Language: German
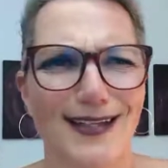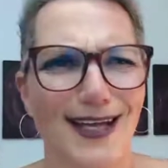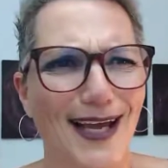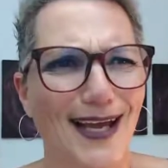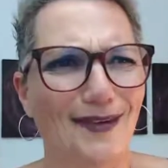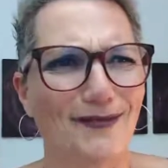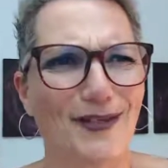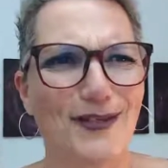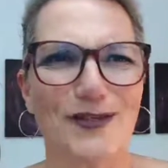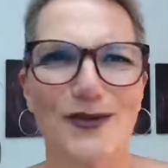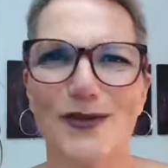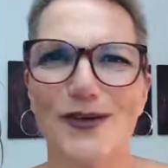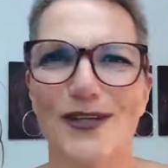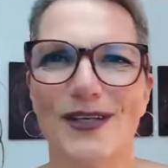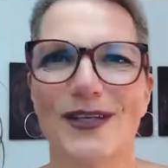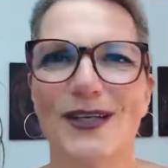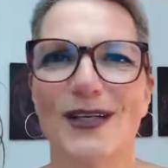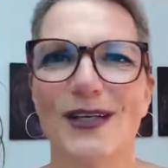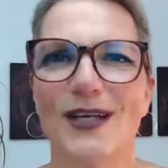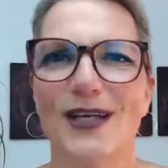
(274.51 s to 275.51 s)
Hey, wie schön
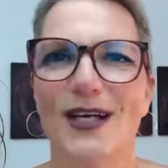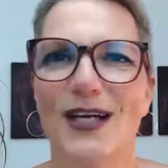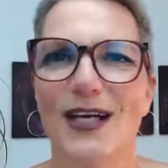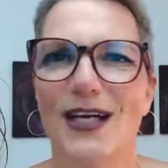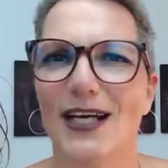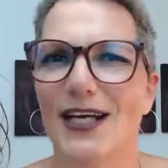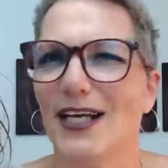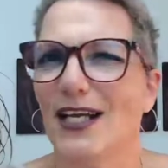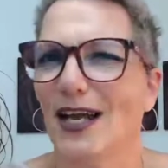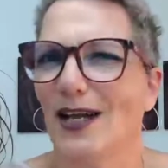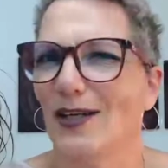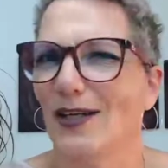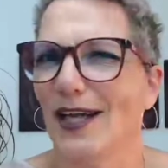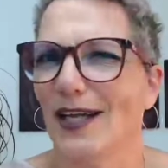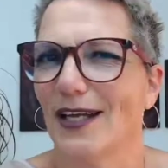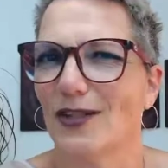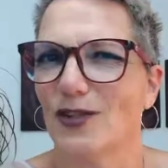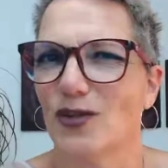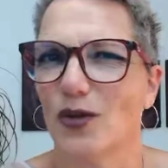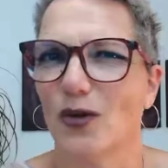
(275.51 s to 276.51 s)
ich
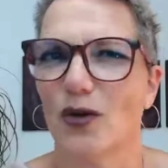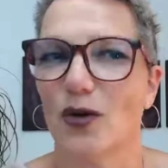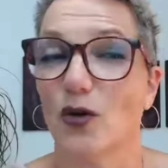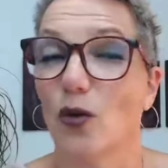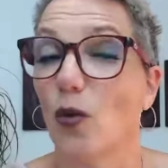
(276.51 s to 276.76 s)
lächel zurück